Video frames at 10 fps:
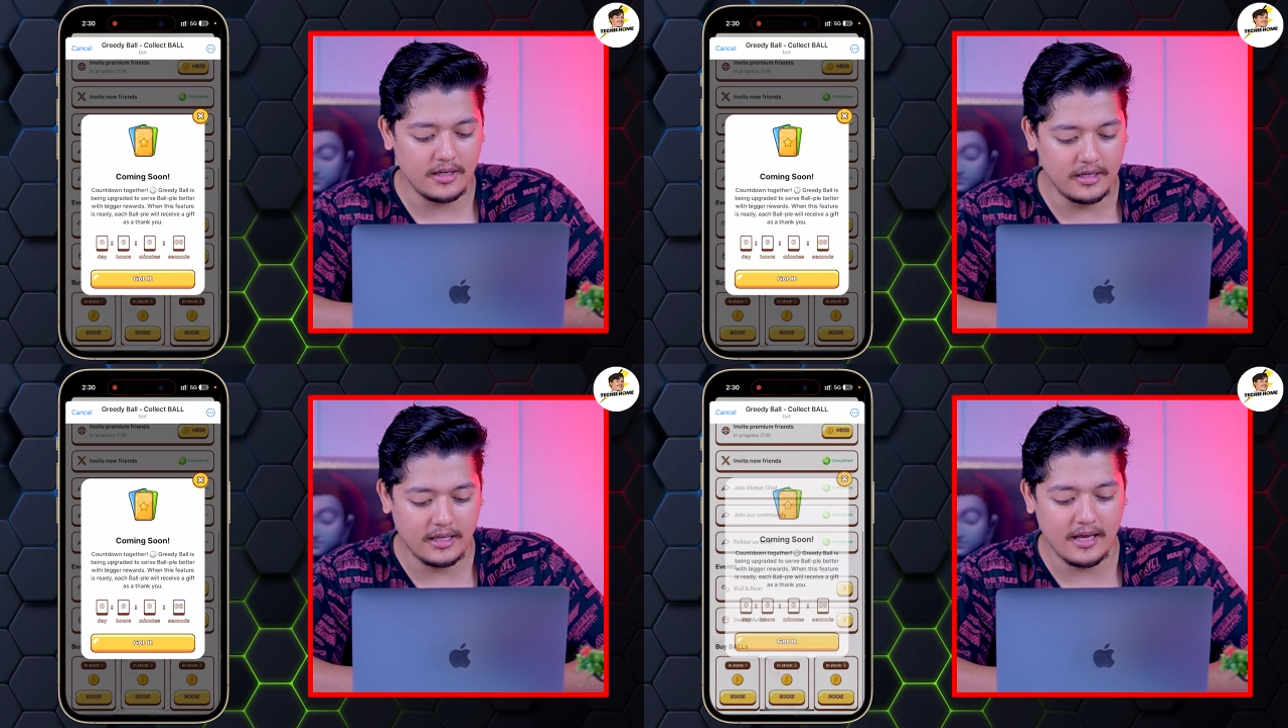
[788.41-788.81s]

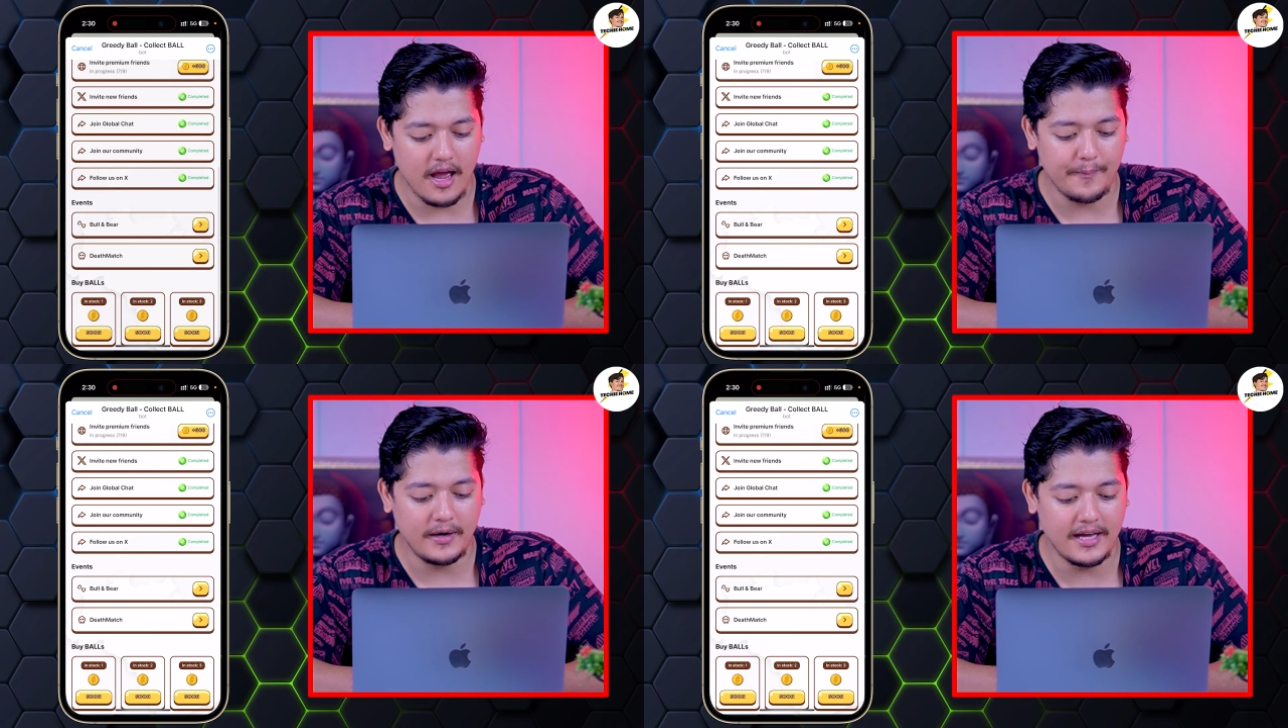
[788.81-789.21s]
इनके
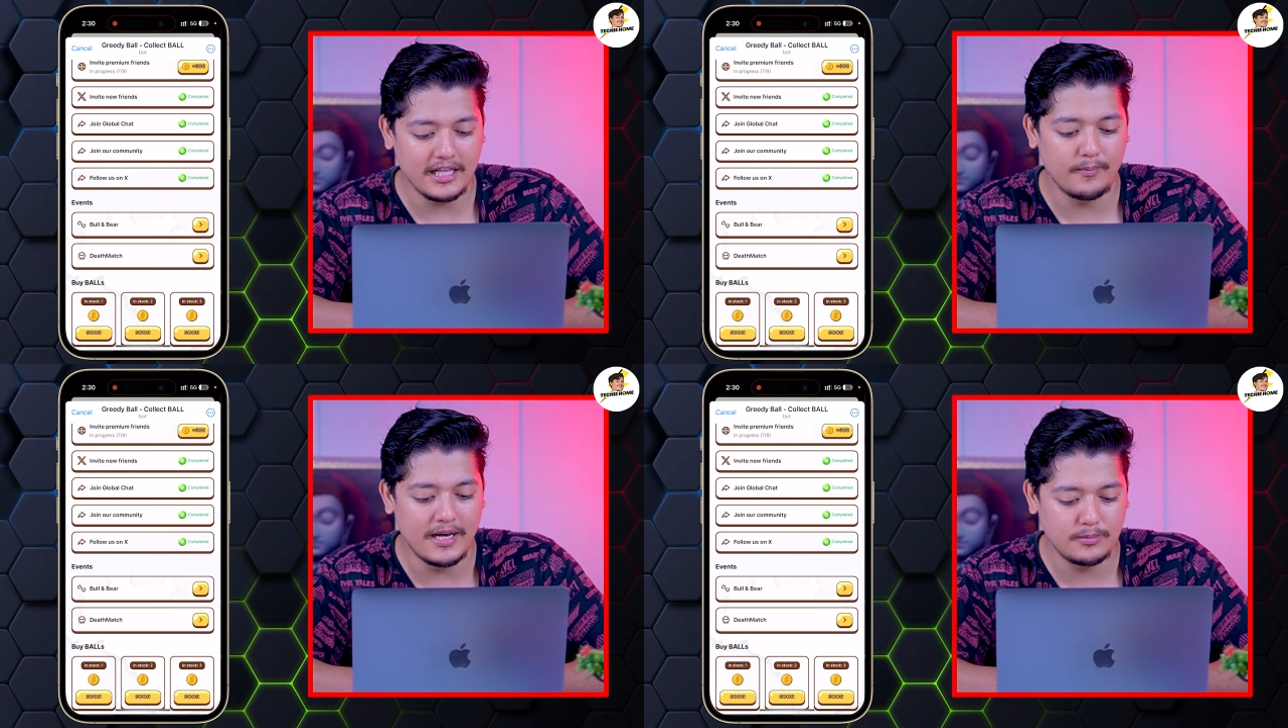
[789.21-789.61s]
यहाँ पे
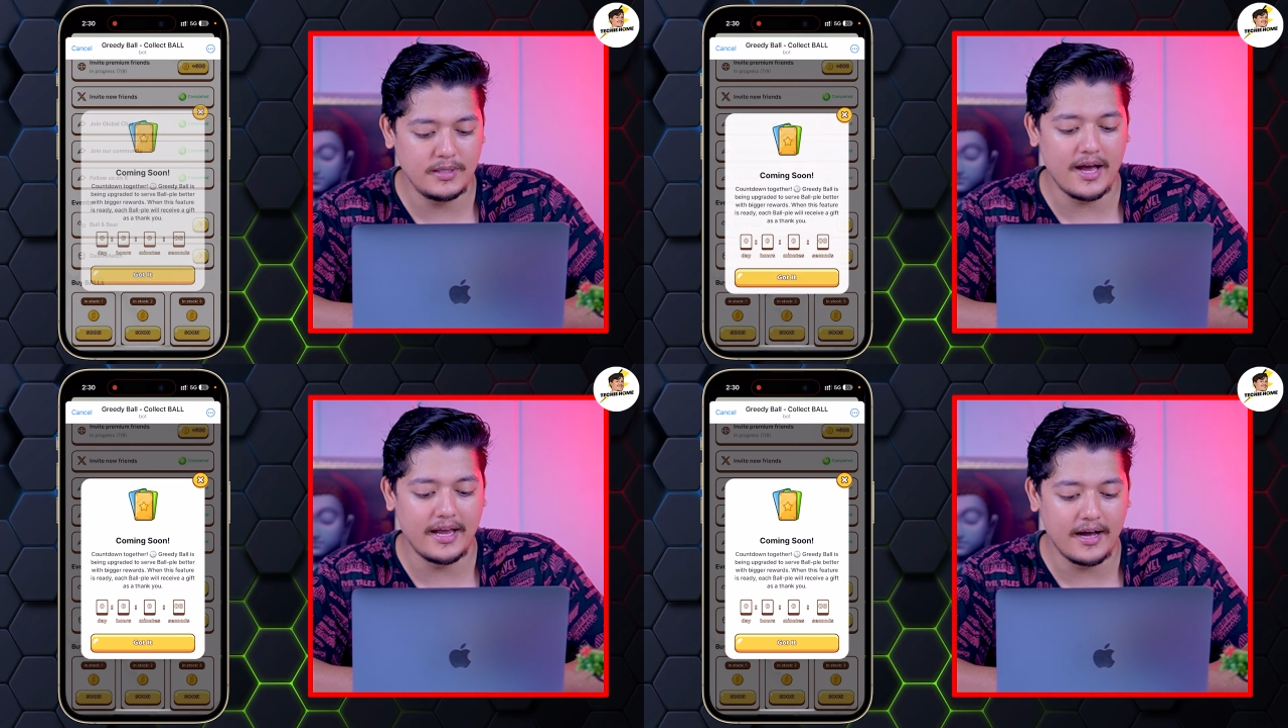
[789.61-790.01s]
डेथ मैच
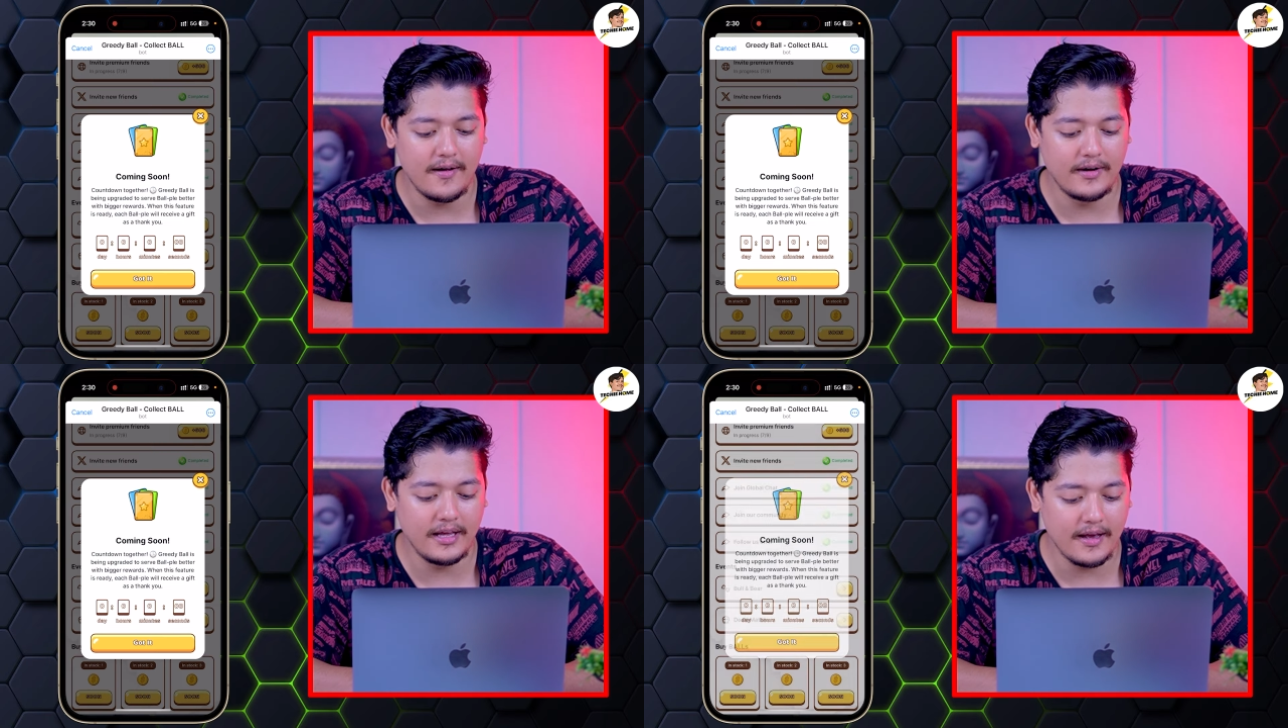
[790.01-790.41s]
भी
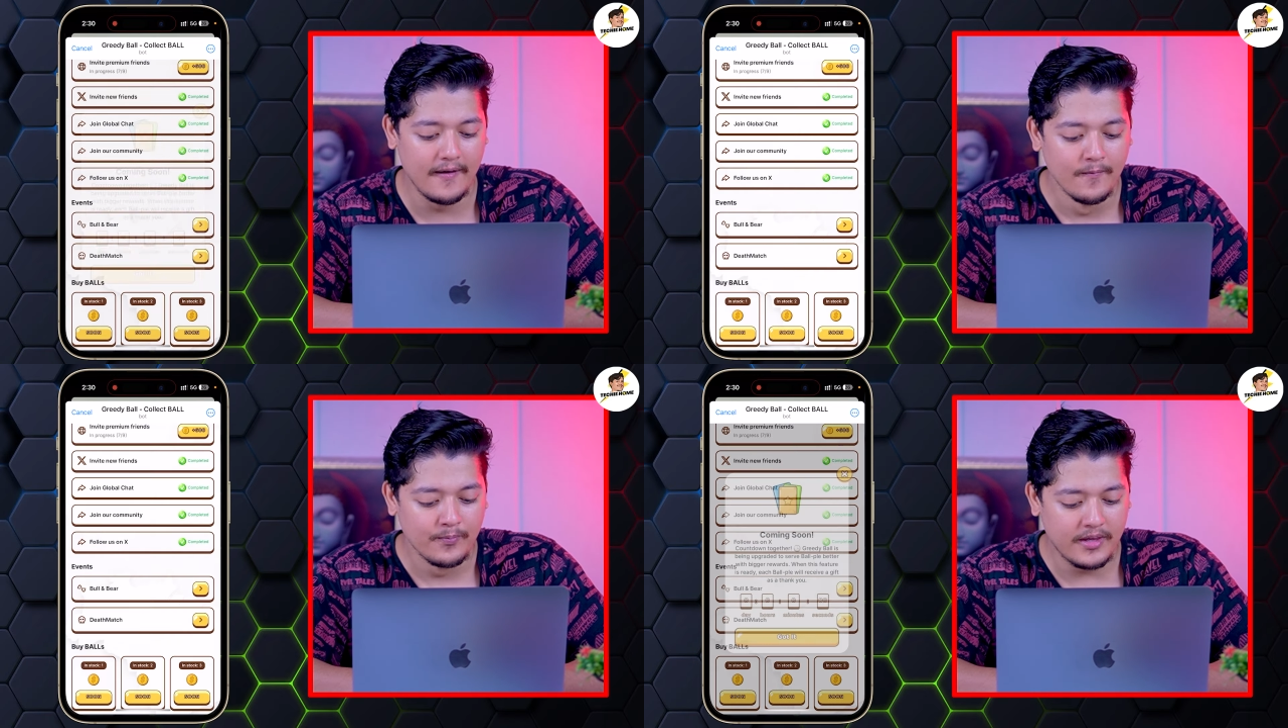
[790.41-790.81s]
आएगा ठीक है